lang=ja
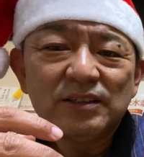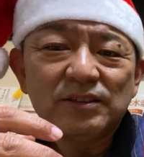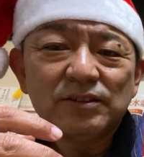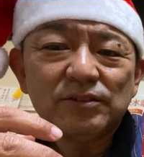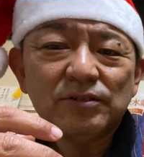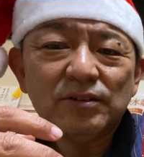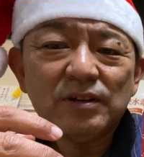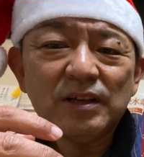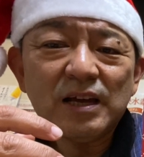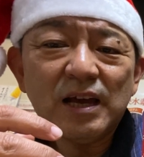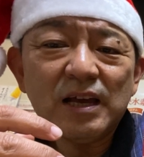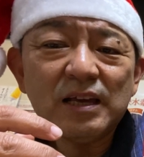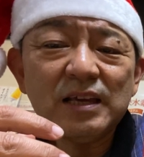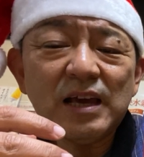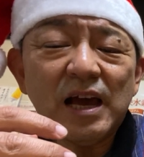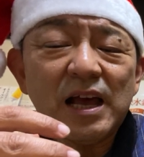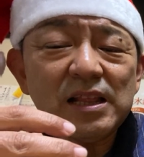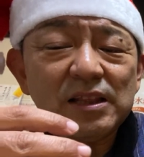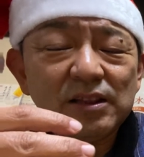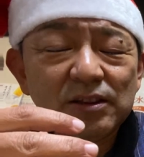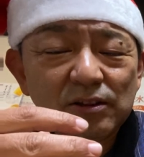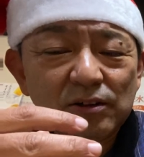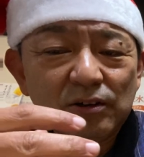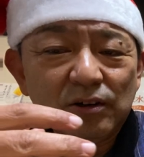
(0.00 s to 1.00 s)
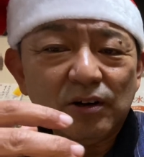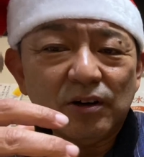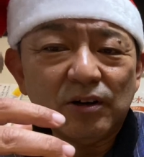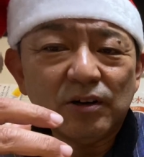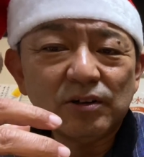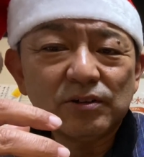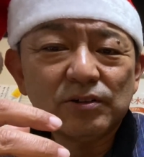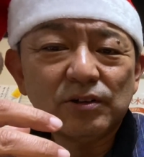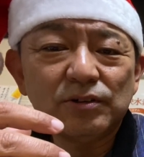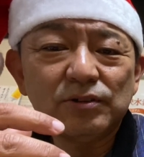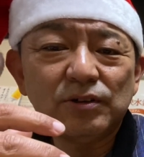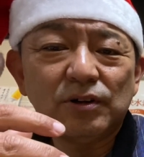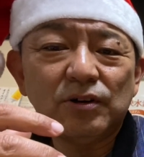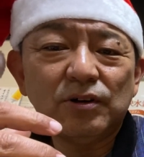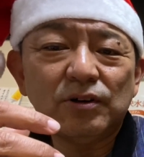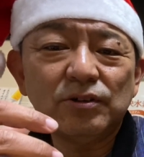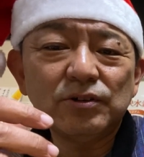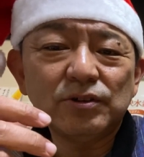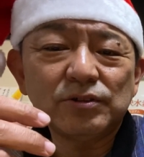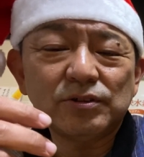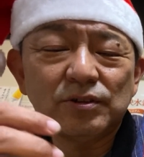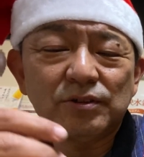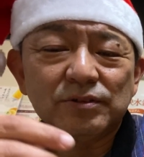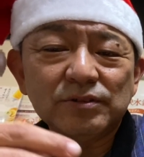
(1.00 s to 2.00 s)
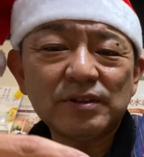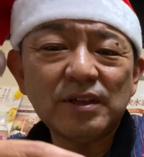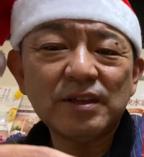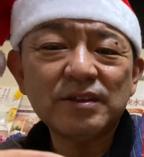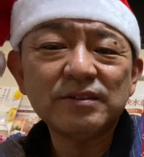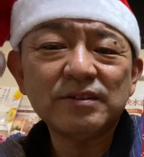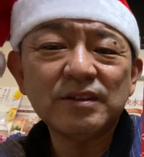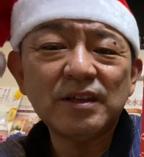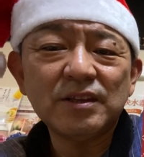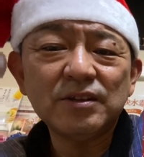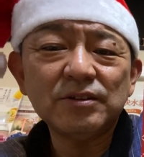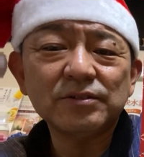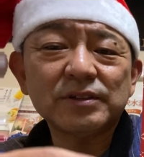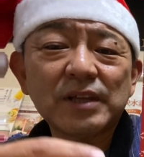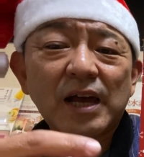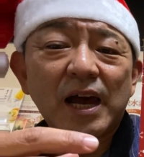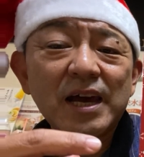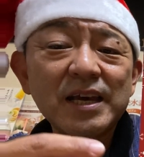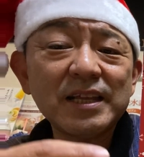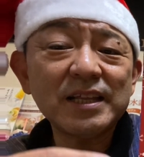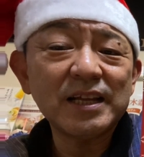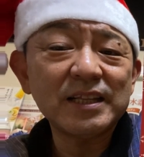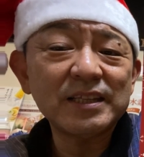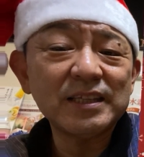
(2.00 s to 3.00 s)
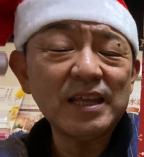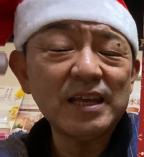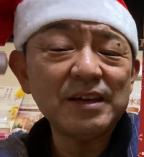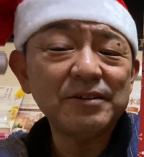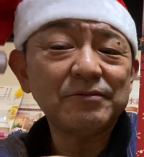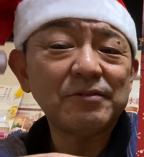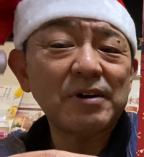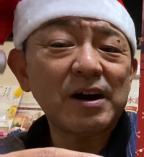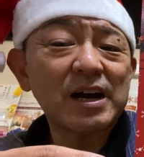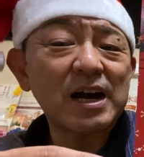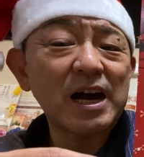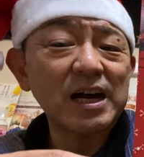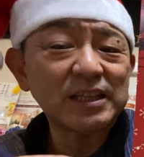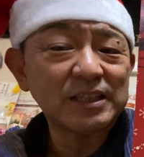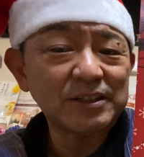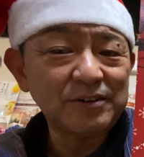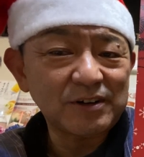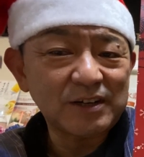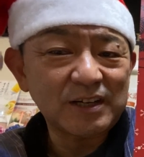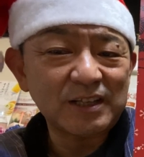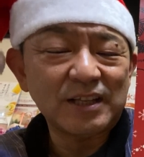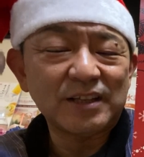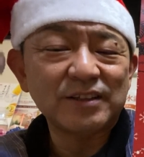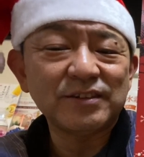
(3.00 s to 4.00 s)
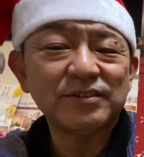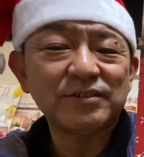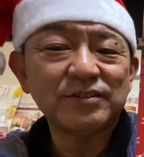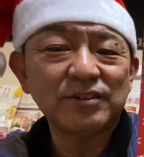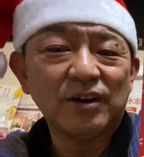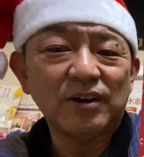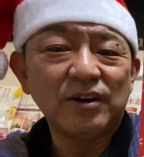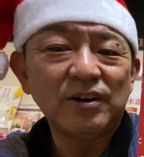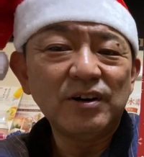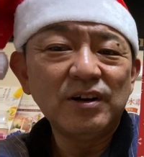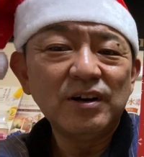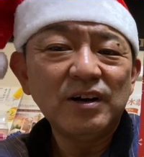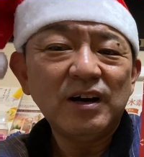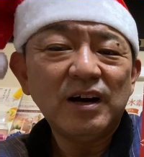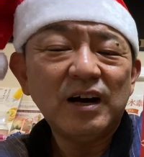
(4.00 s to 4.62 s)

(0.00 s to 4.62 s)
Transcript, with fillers: それがやっとこの吉野先生の対談で分かったわけなんですよ。